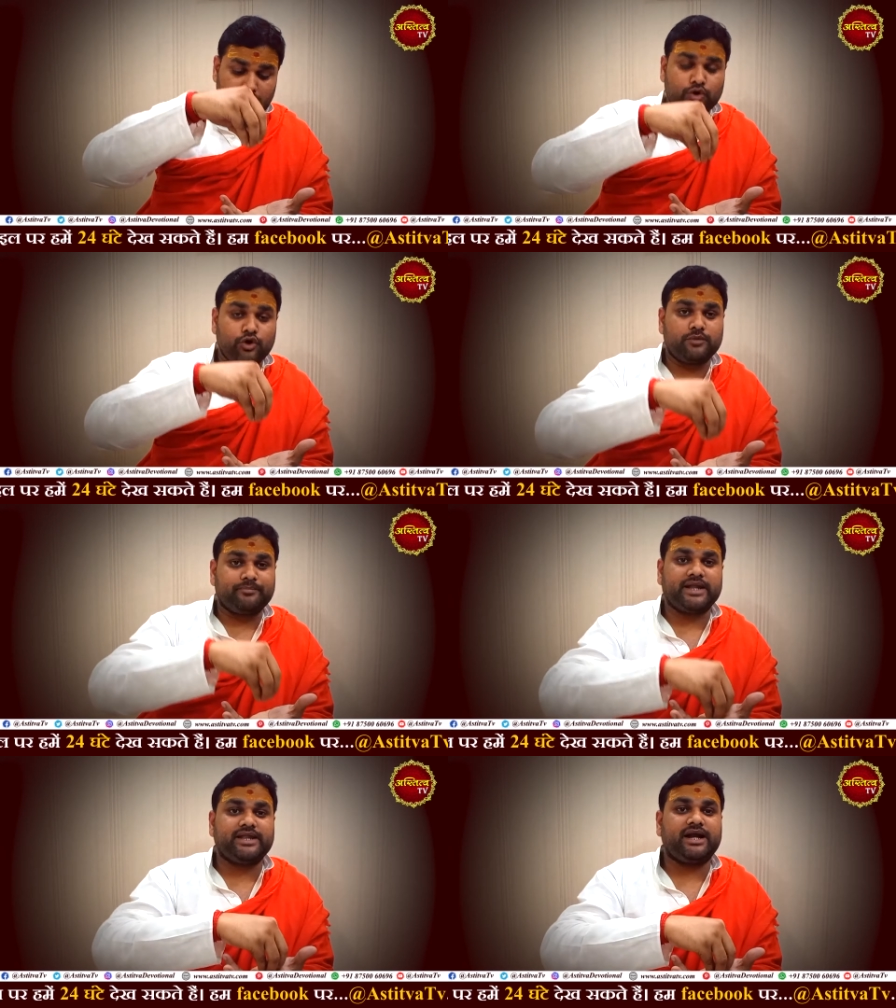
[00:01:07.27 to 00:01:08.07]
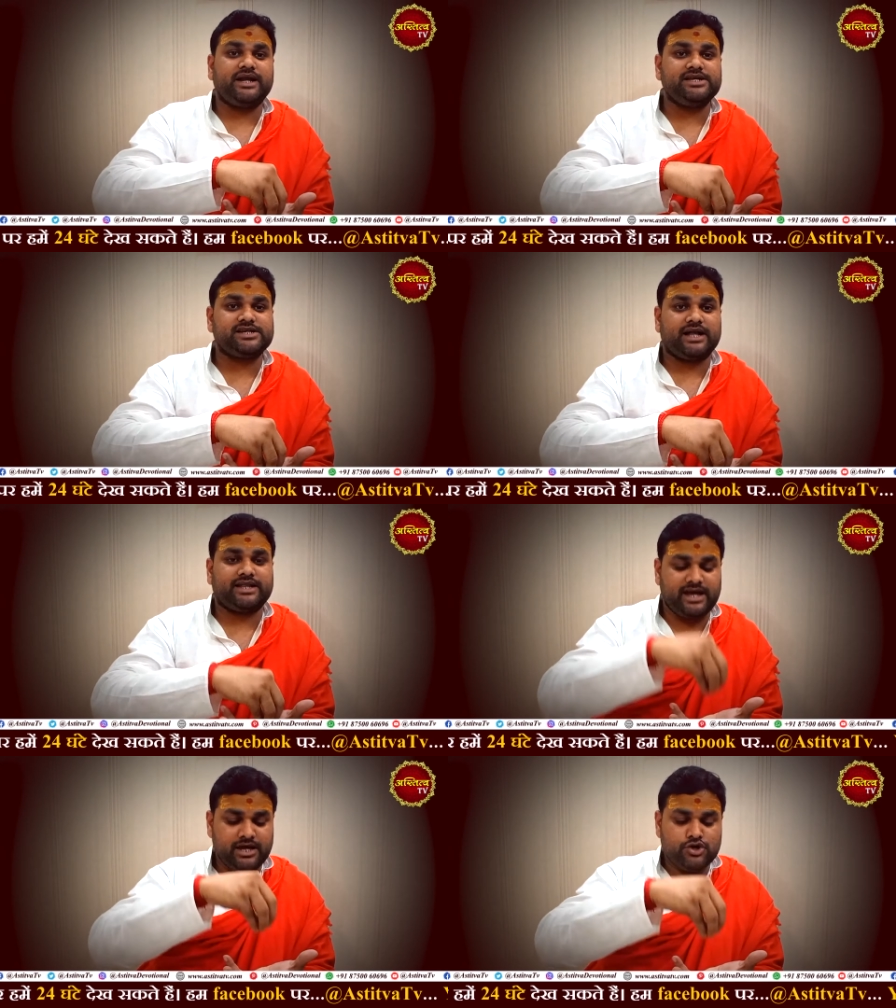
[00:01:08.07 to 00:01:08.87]
लोग पढ़ना नहीं
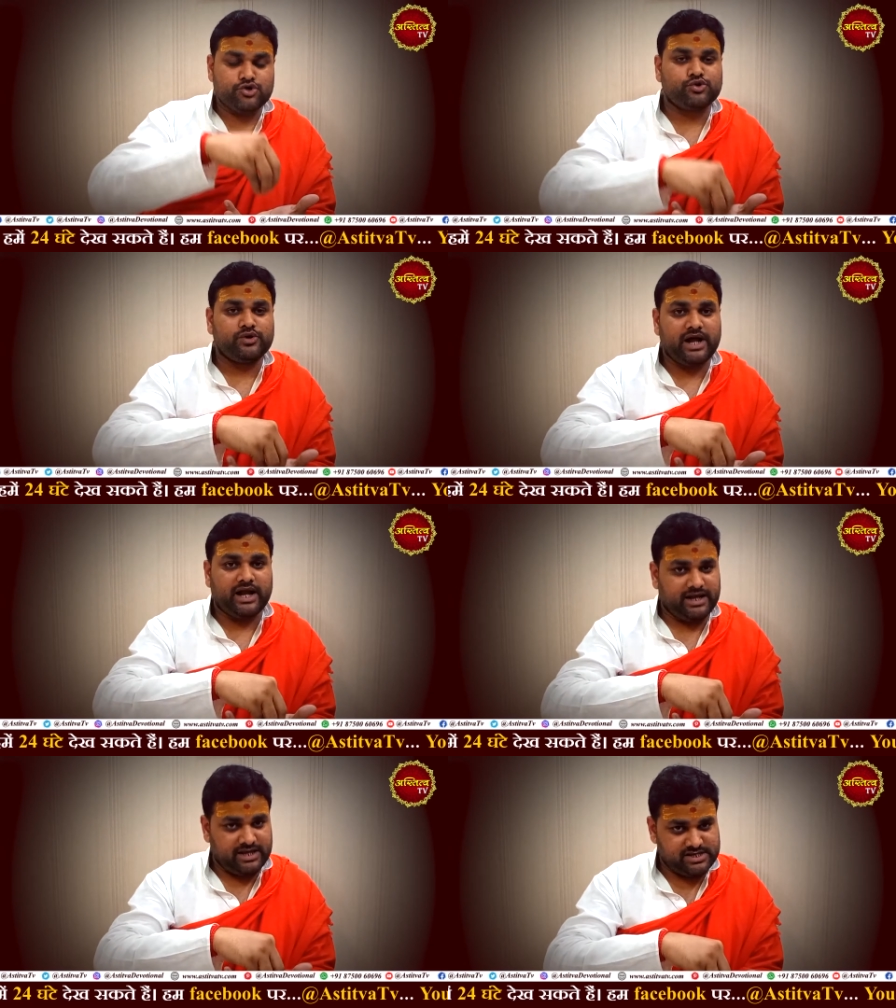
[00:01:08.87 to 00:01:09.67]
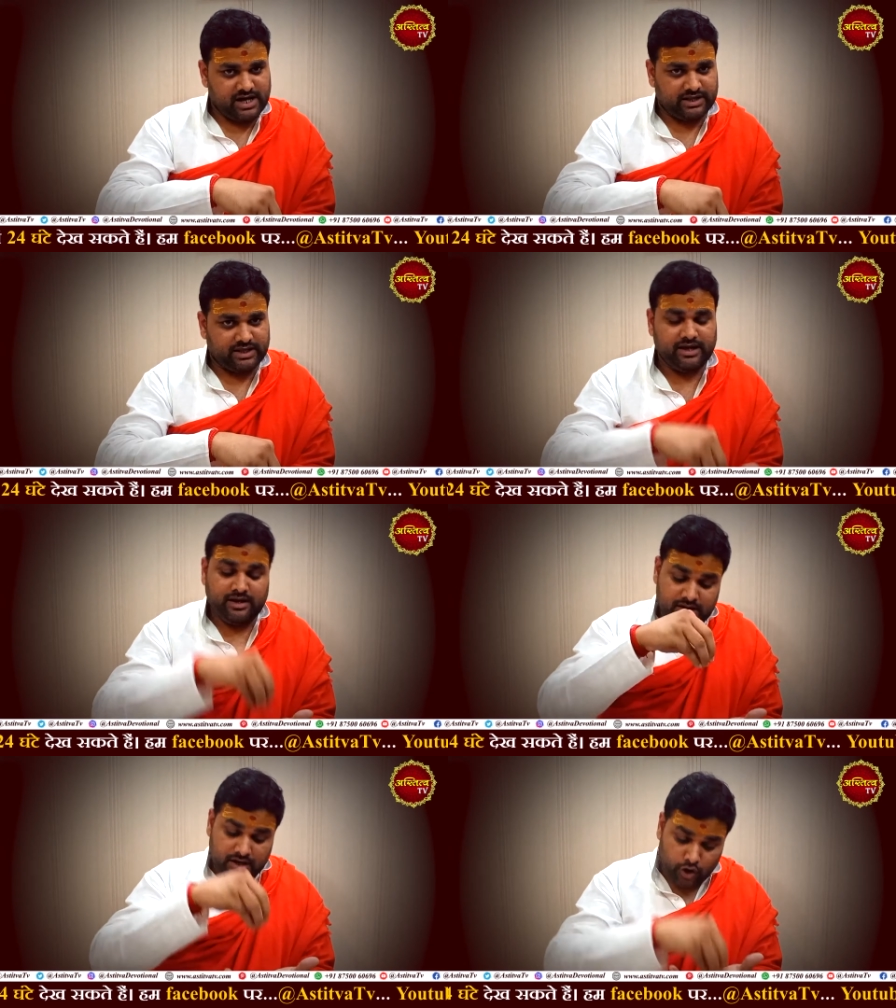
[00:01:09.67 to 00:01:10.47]
चाहते सुनना नहीं चाहते
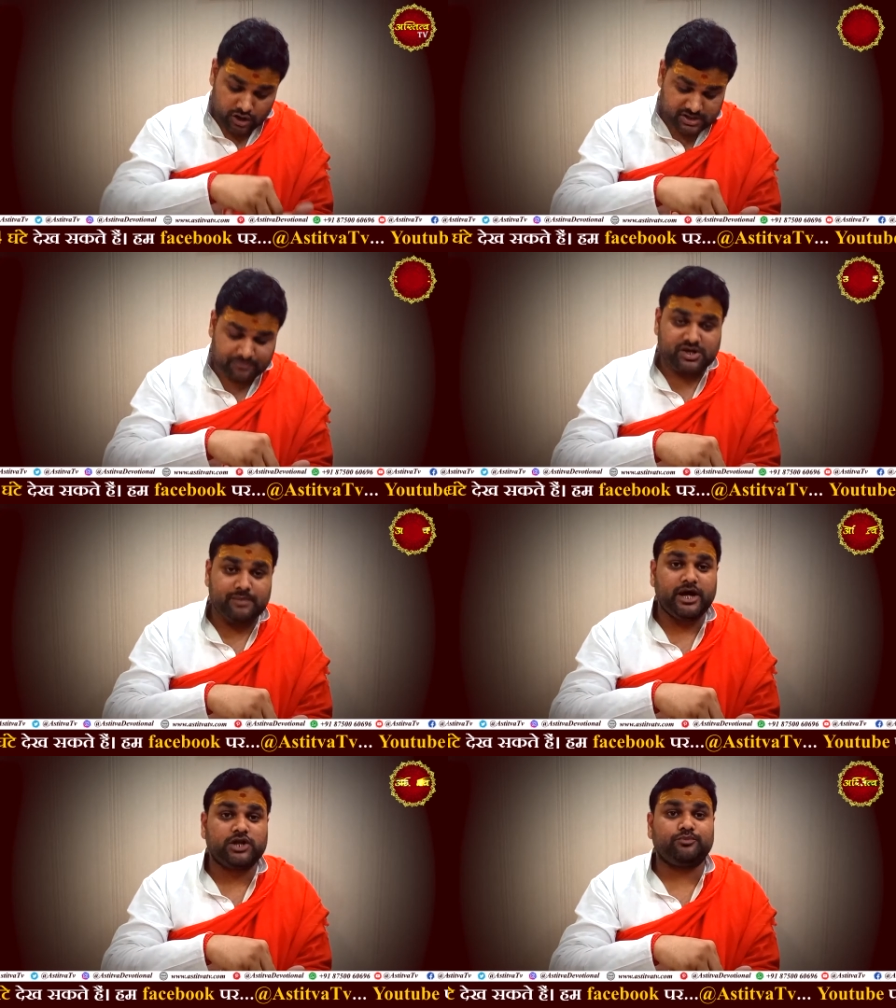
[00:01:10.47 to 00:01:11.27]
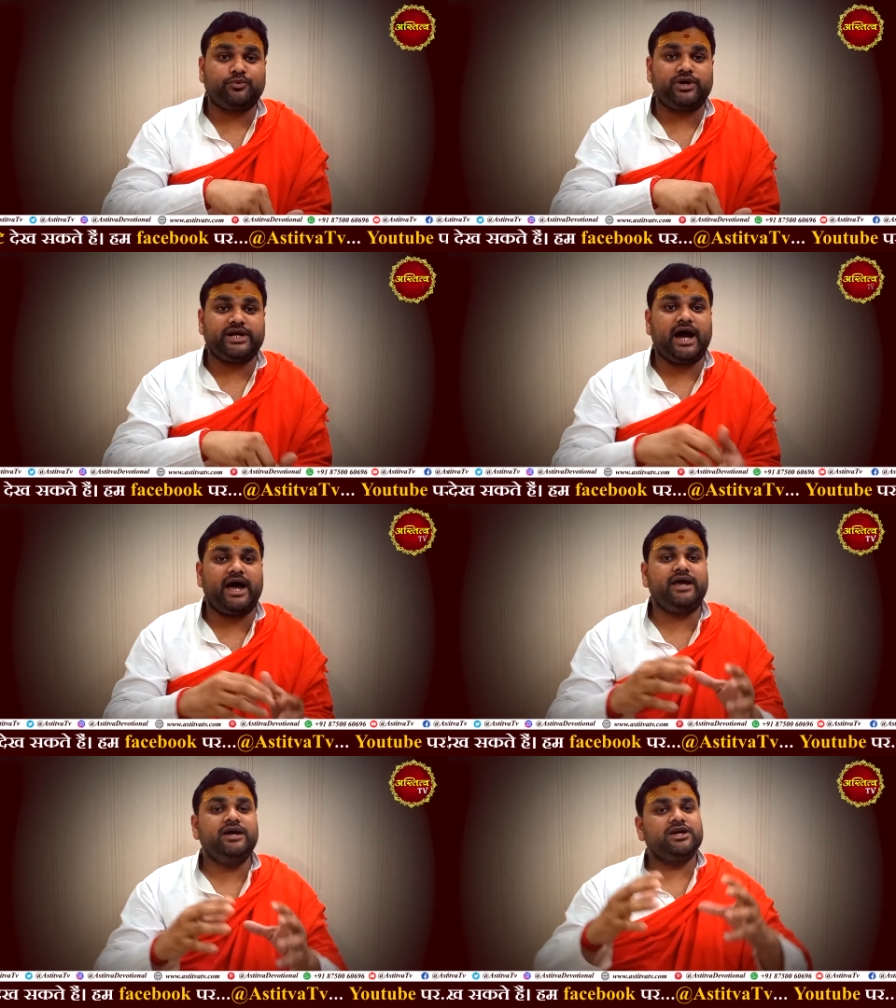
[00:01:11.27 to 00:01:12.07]
और सबसे महत्वपूर्ण यह
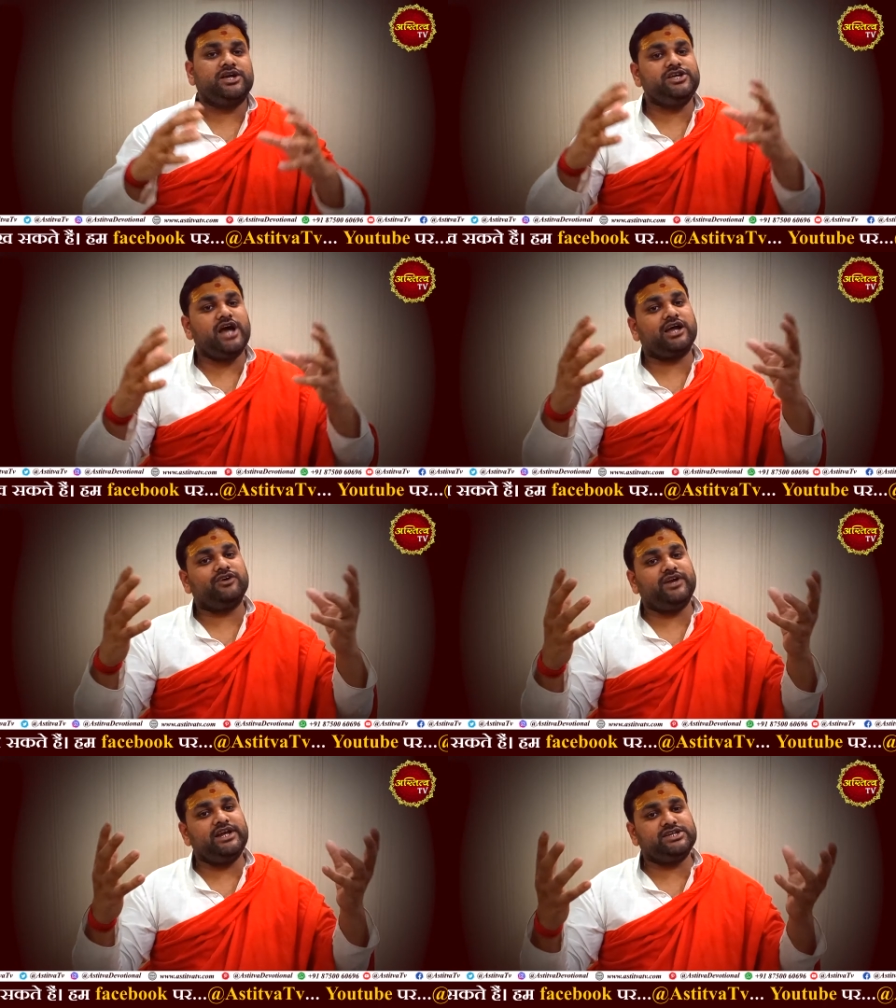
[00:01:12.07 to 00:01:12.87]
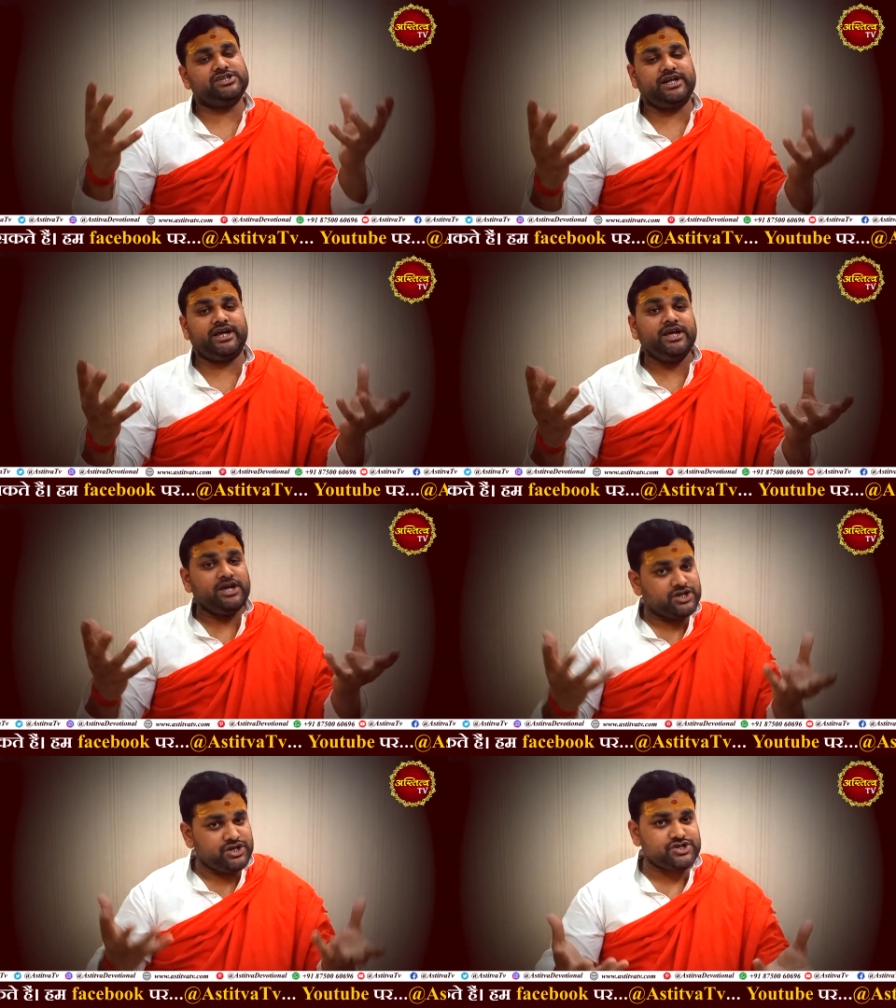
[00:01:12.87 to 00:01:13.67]
है कि याज्ञवल्लिक जी ने
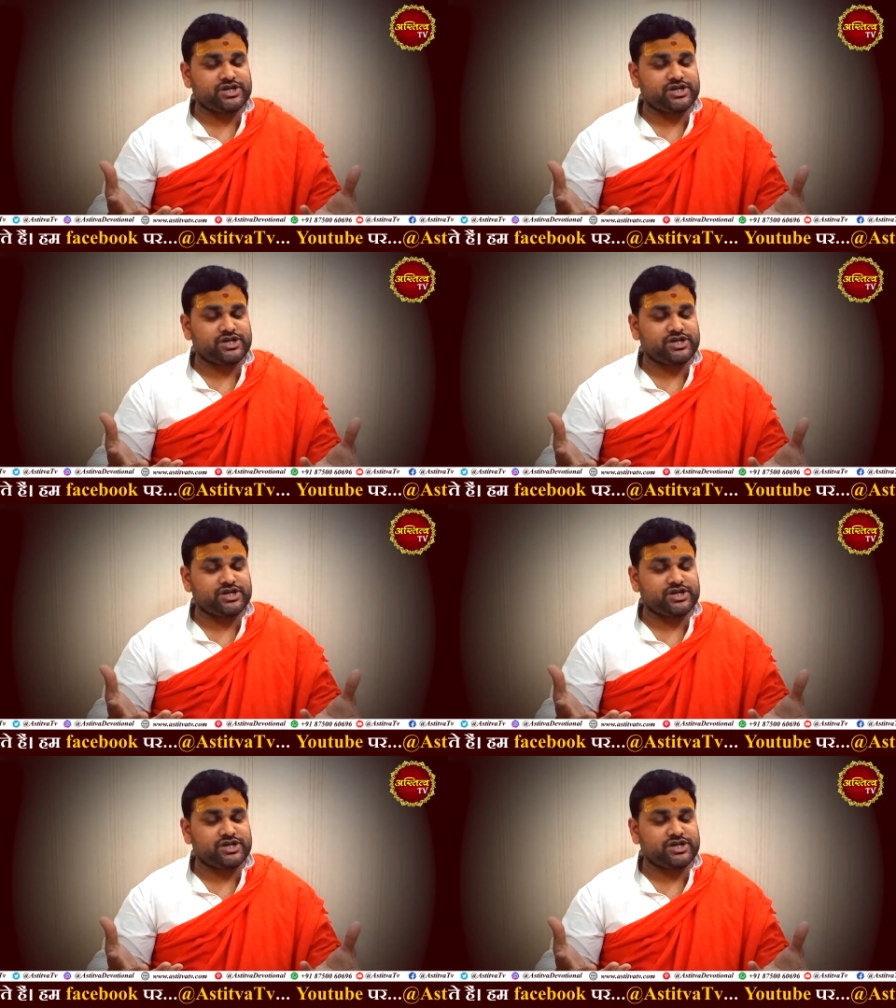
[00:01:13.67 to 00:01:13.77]
किस